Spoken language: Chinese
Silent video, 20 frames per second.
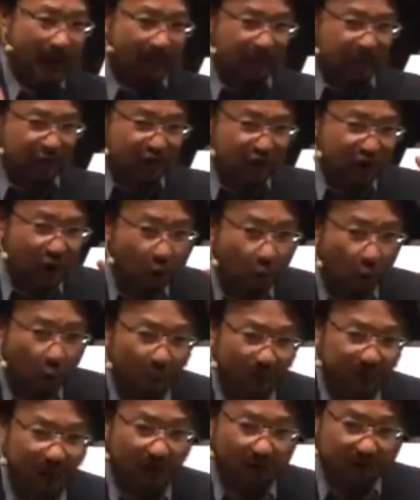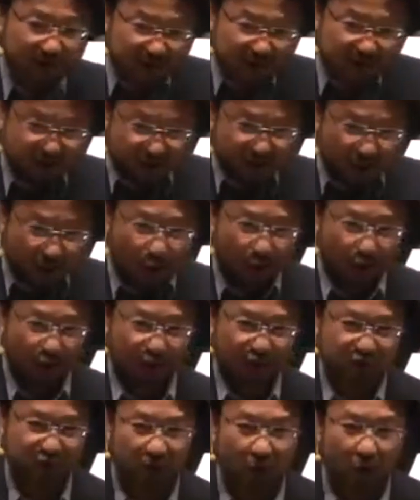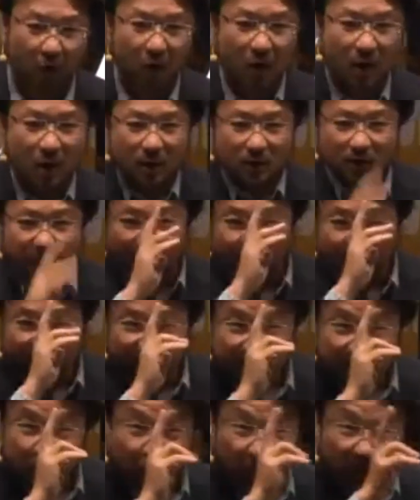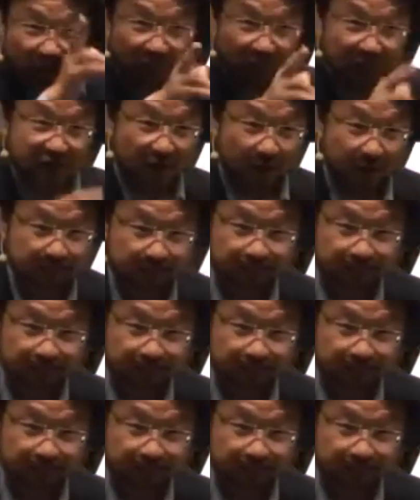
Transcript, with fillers: 们建会堂 （synagogue） 的时候，他们只有一个方向，